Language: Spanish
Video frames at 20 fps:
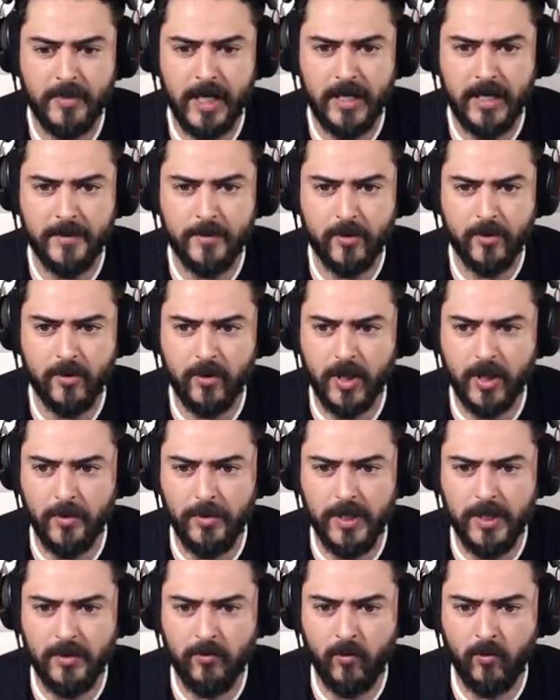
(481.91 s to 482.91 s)
Vale, por lo que
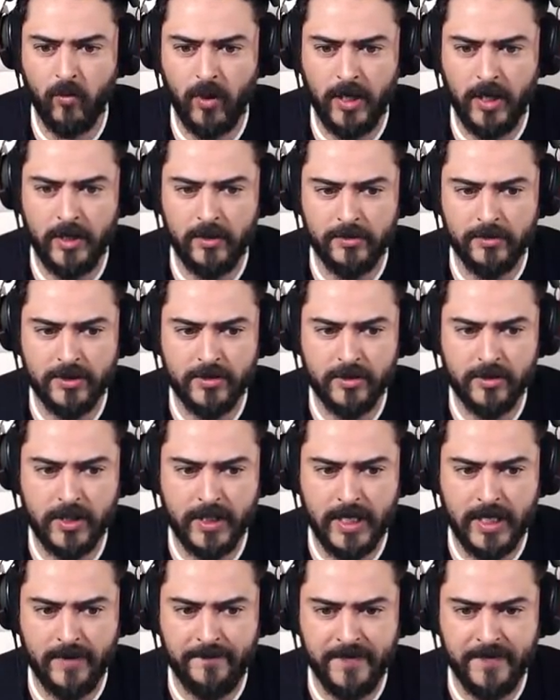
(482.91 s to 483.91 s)
vi, los
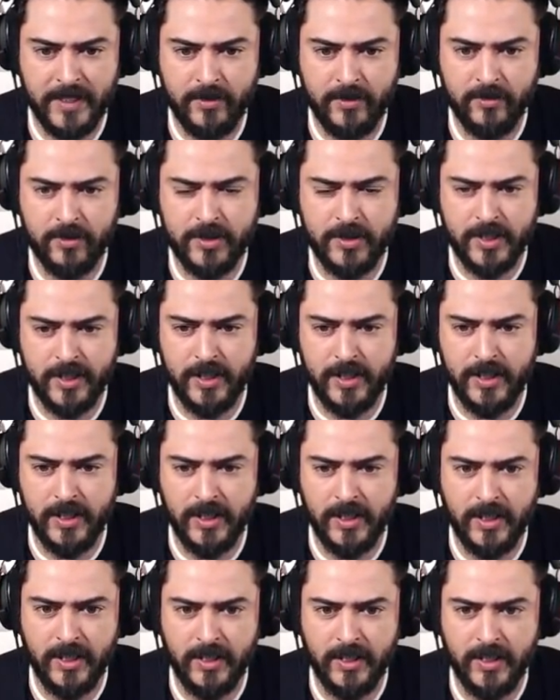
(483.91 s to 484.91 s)
gráficos
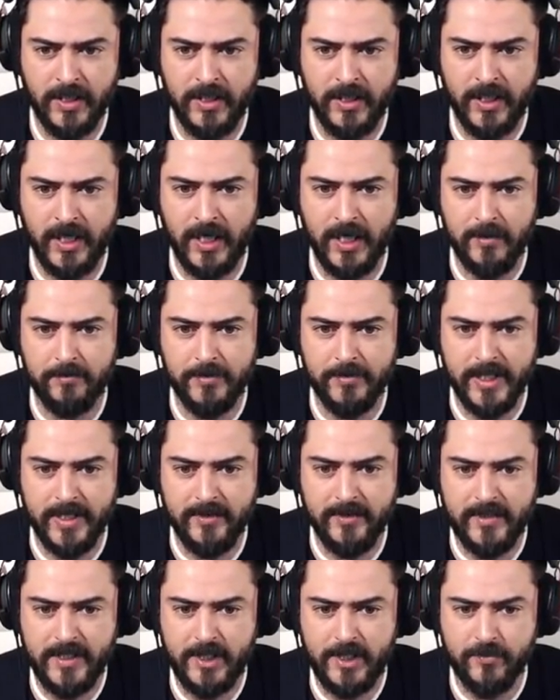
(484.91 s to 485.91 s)
y el
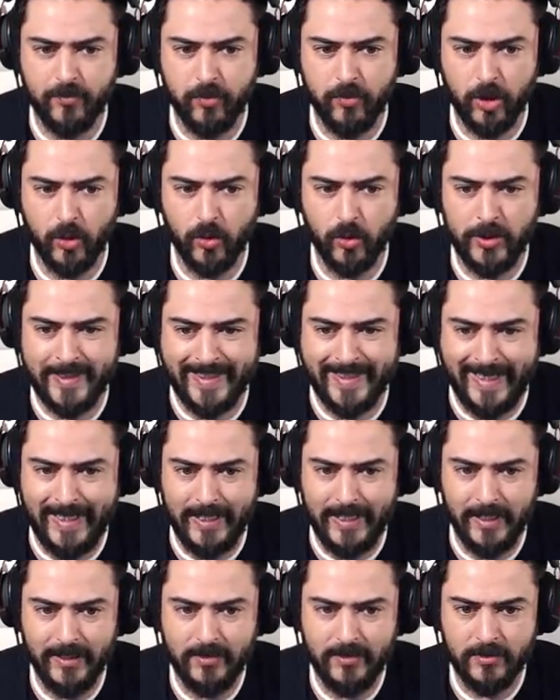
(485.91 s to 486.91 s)
ambiente es
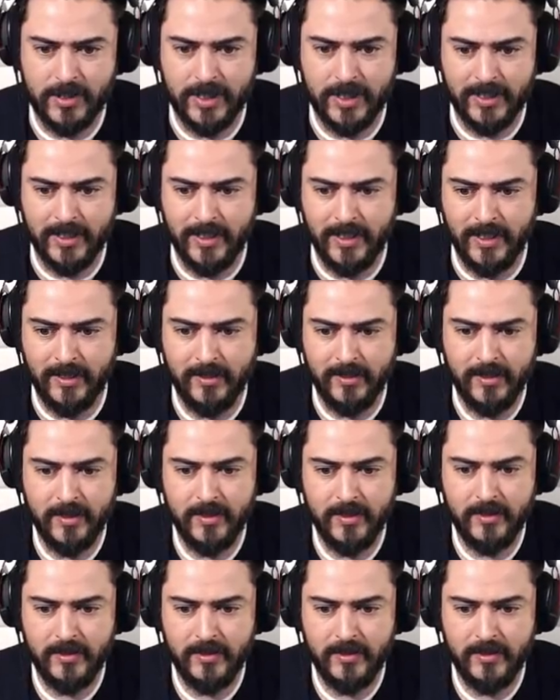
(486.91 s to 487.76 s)
brutal. O sea...